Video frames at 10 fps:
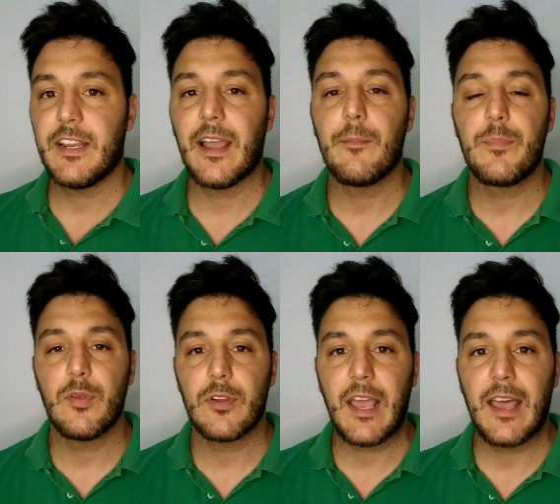i
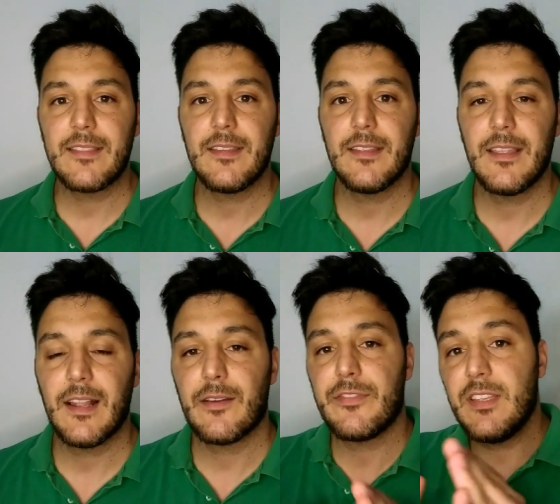campionati
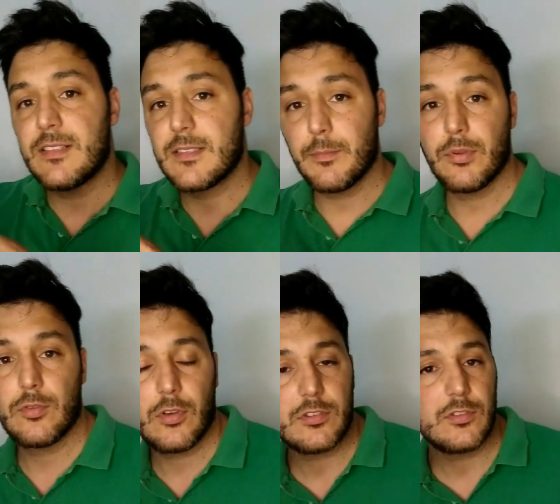della FIZ
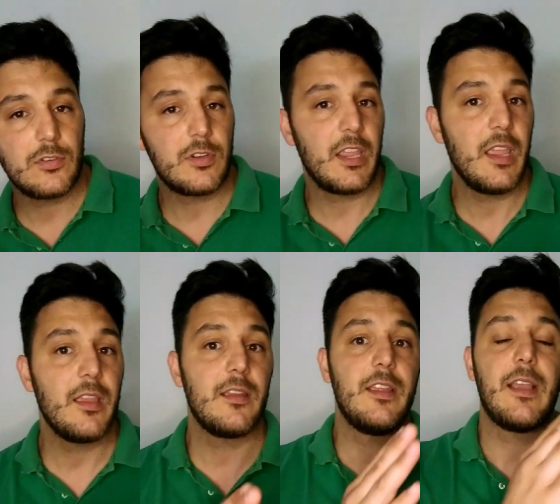piuttosto
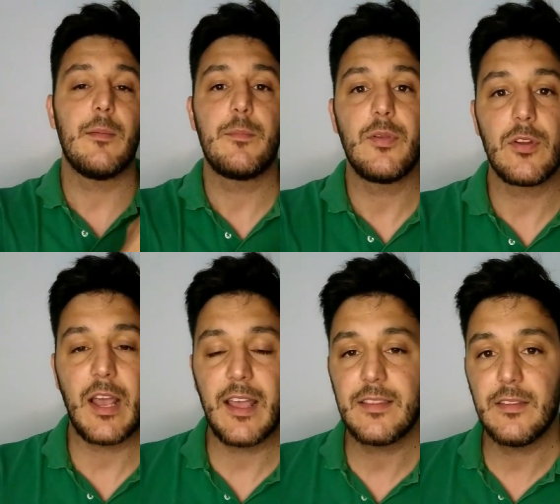che i
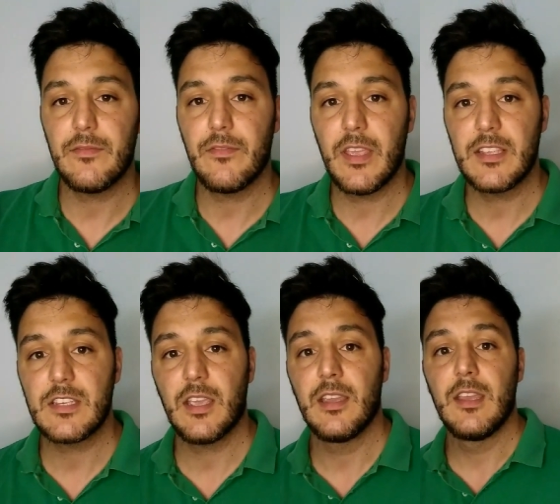campionati
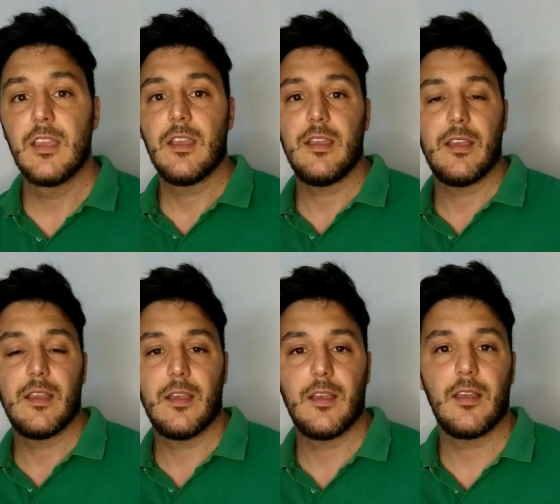invece
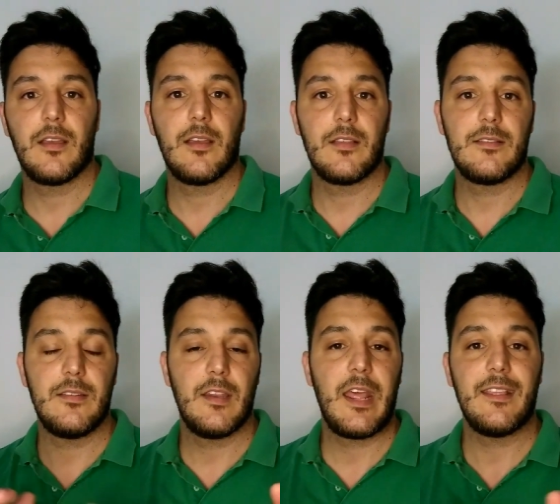eh,
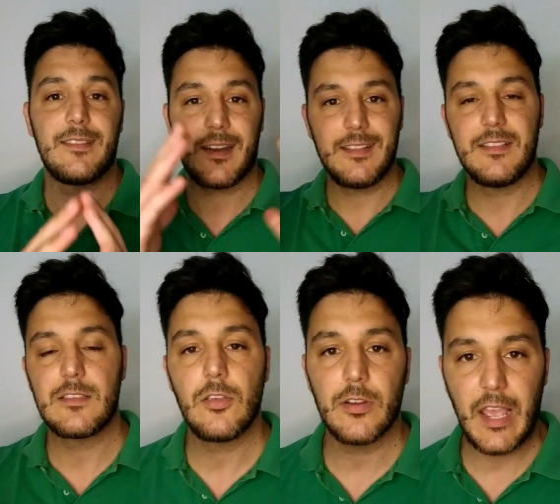direi
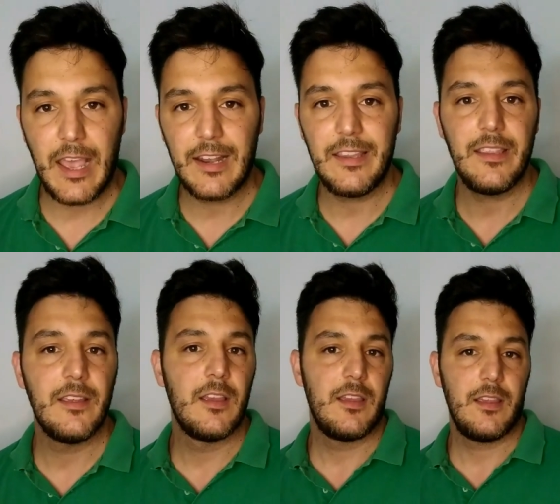
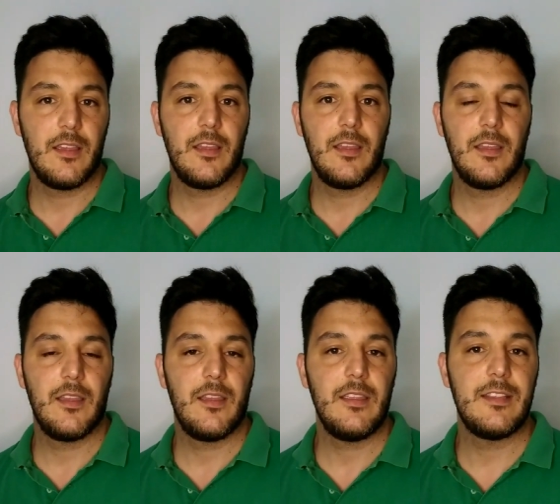tradizionali
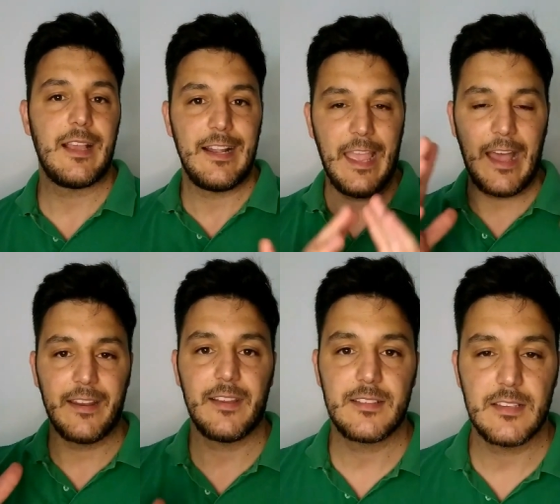eh,
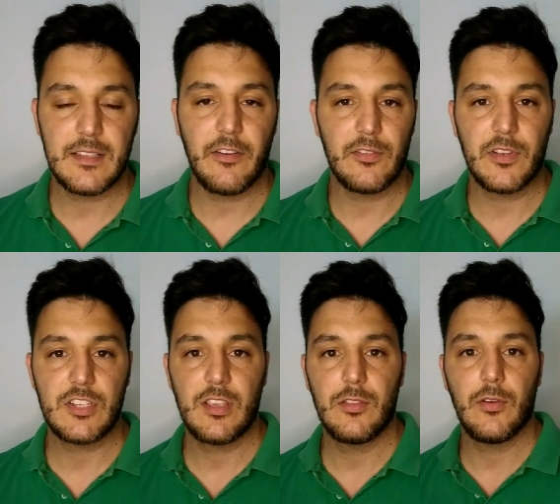italiani che si stavano
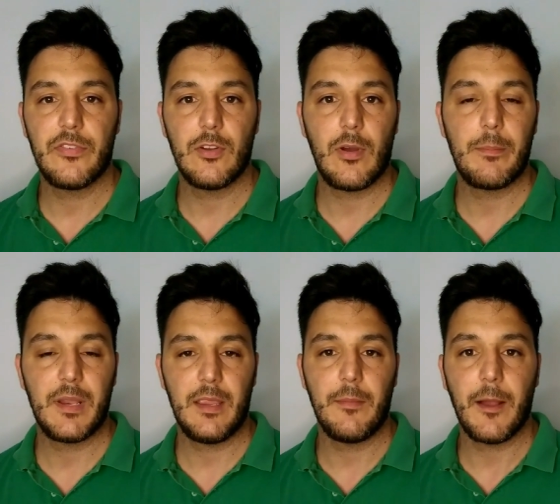facendo fino a
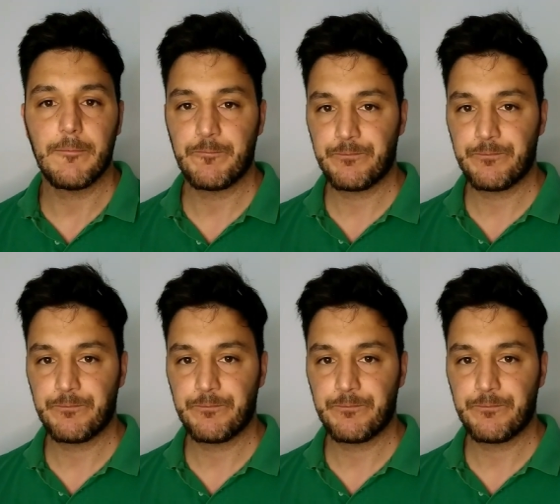prima